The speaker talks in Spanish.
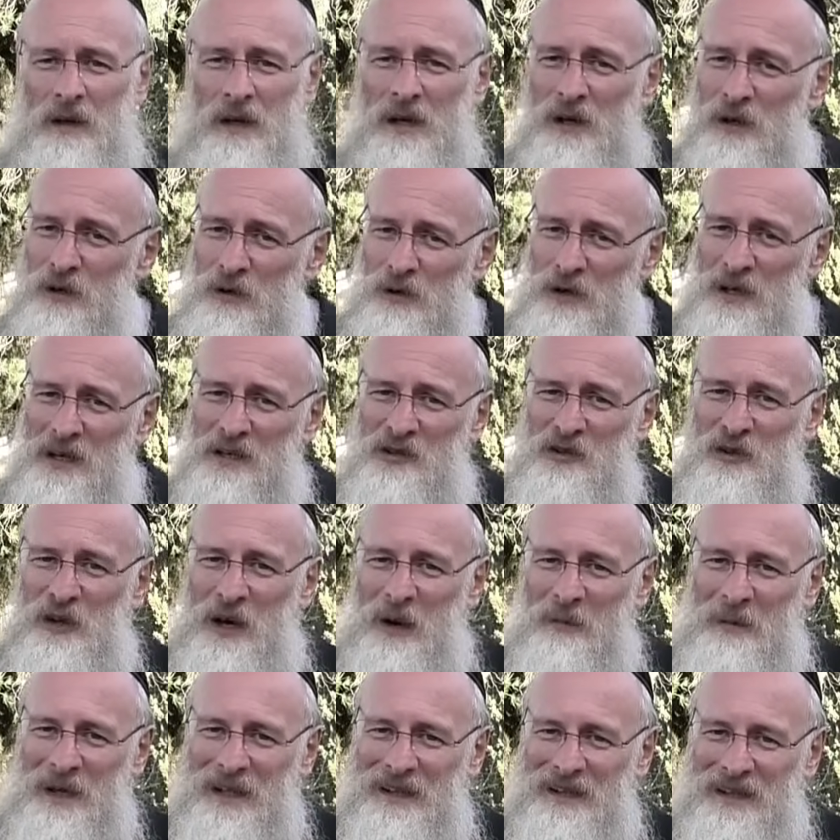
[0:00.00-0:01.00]
No es
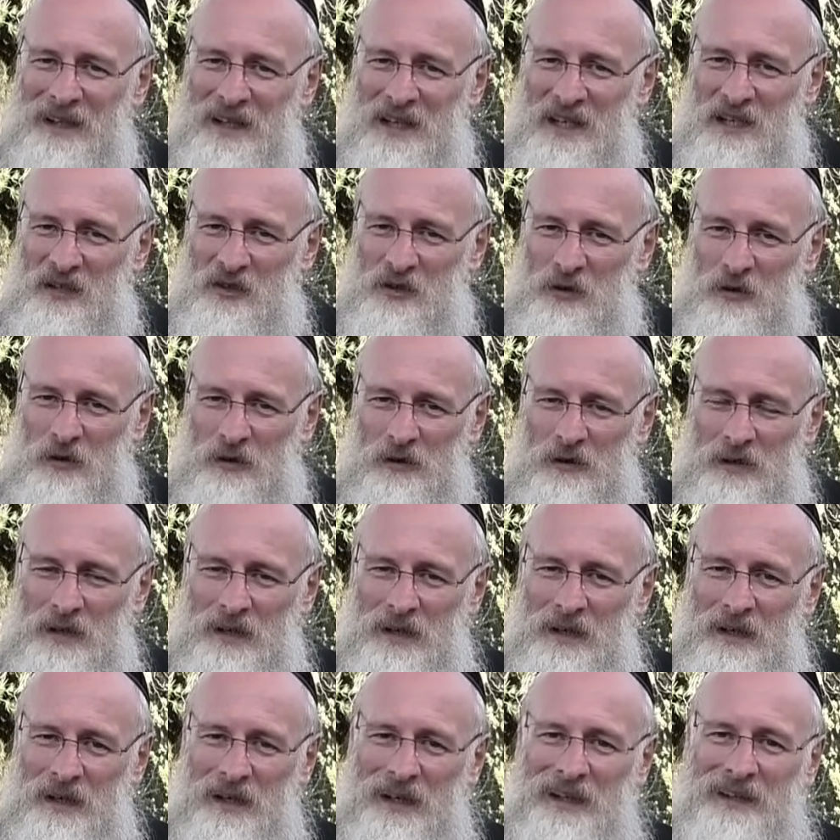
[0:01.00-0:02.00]
solamente eso,
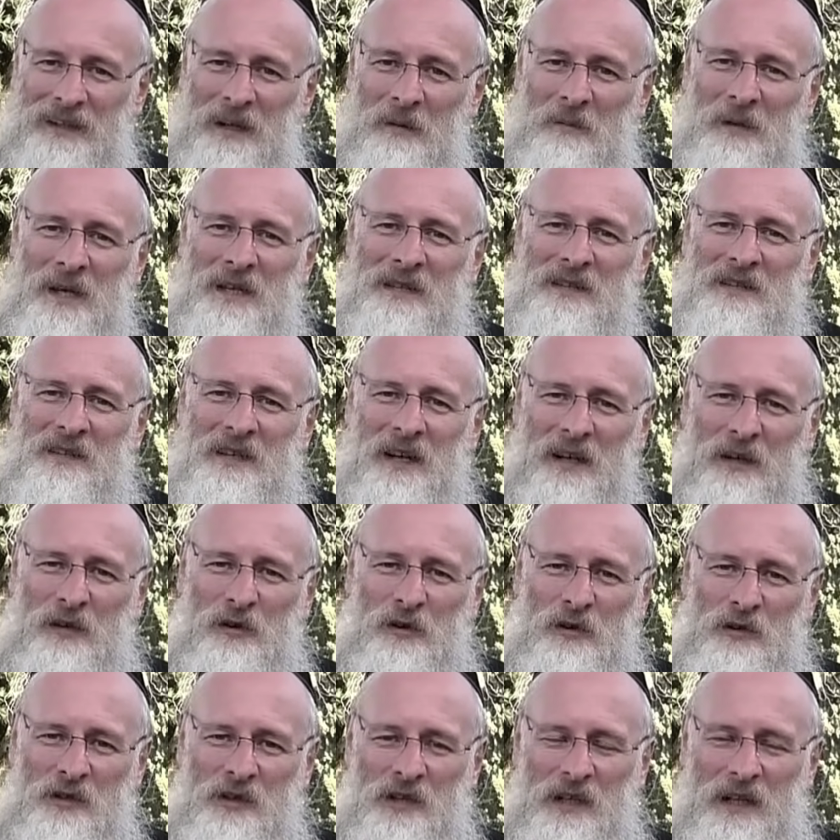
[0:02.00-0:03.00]
es también ser
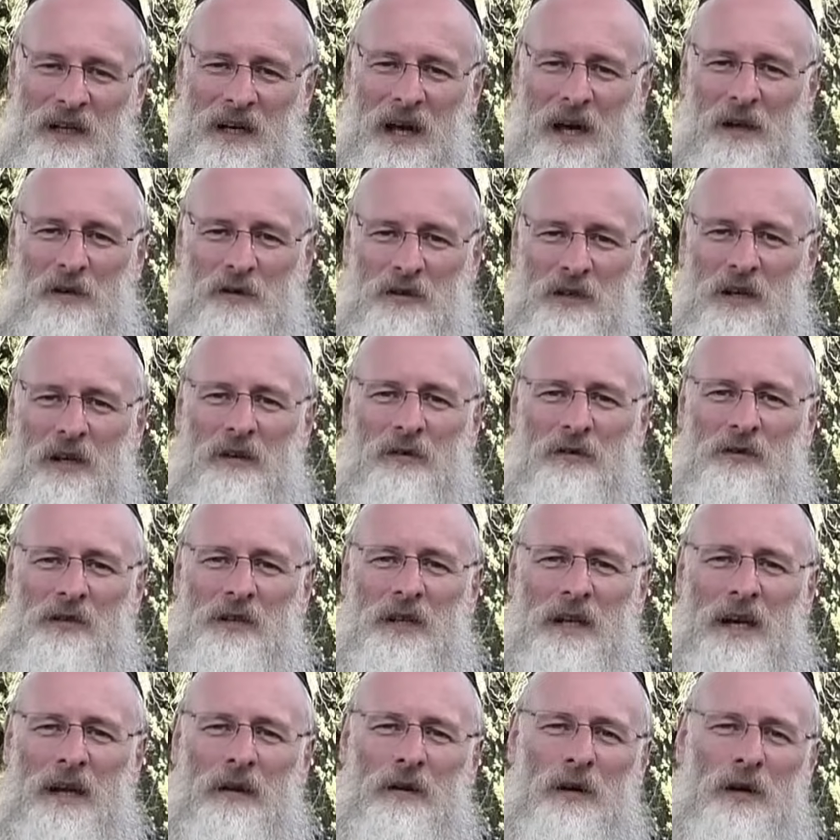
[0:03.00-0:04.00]
considerado. Ser
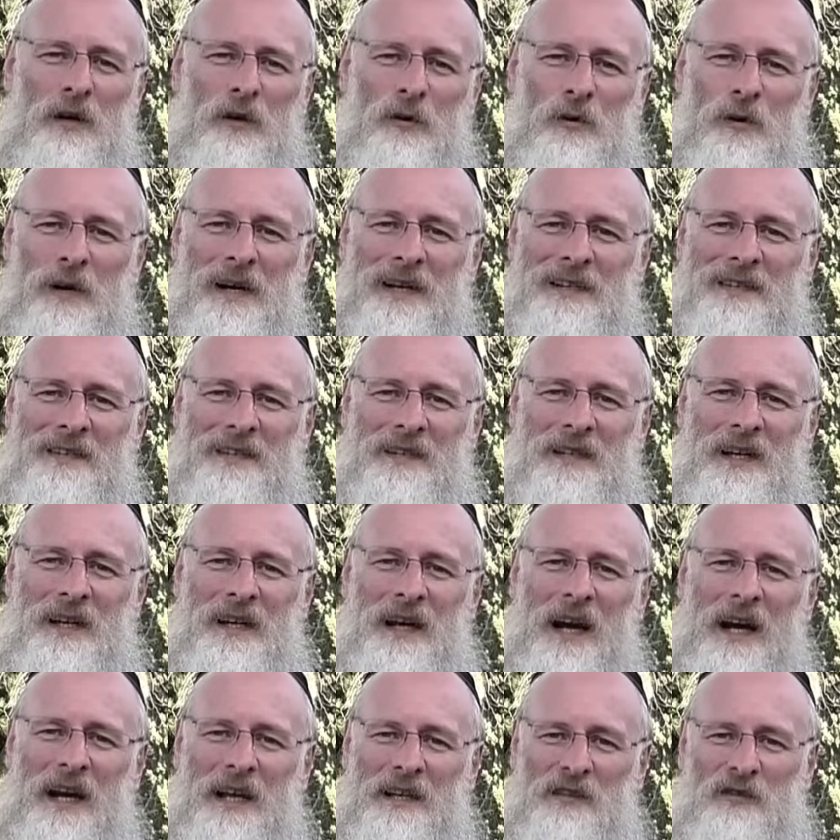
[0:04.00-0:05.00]
considerado es no
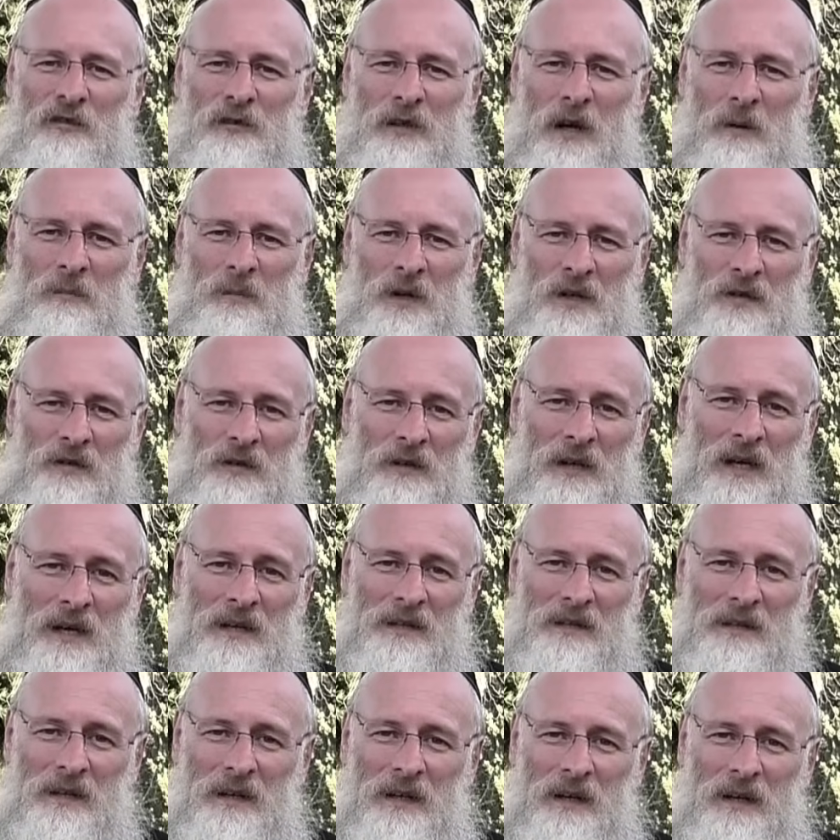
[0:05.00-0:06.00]
hacer a las otras
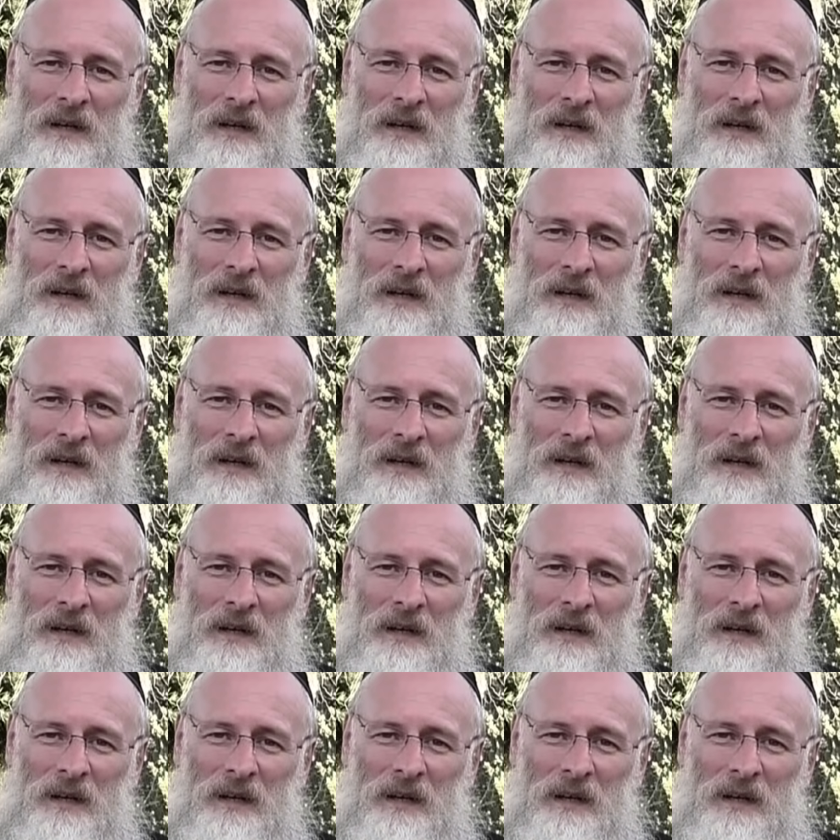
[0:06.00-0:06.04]
personas